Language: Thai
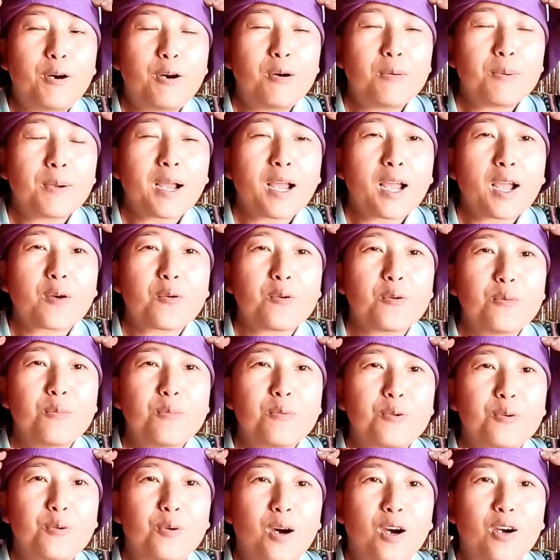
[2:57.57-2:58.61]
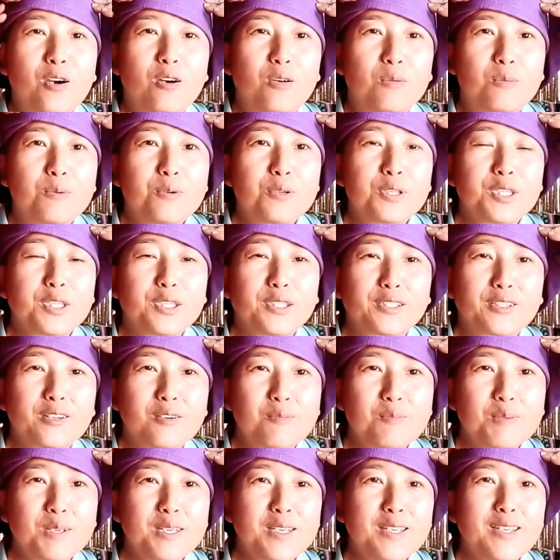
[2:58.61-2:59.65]
โพ้ผ้าคลุมหัวของผู้หญิงก็
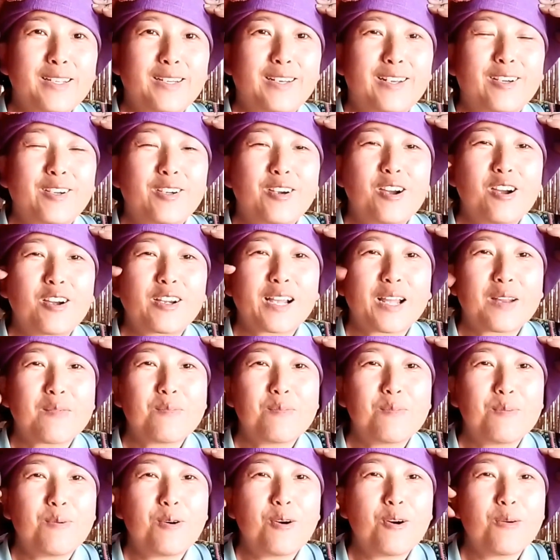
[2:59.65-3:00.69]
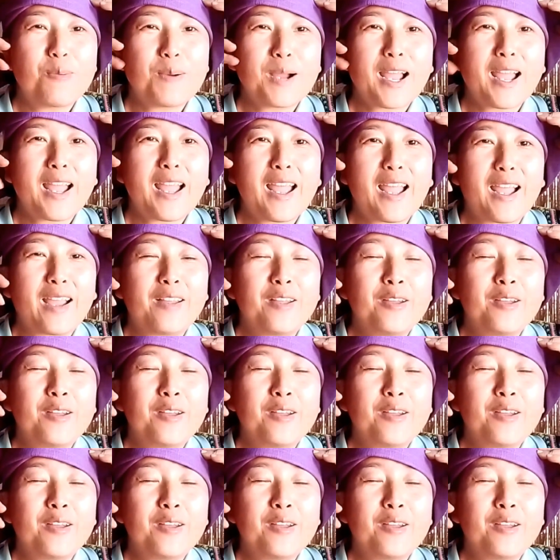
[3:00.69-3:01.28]
มี แล้วก็การโพ้ผ้า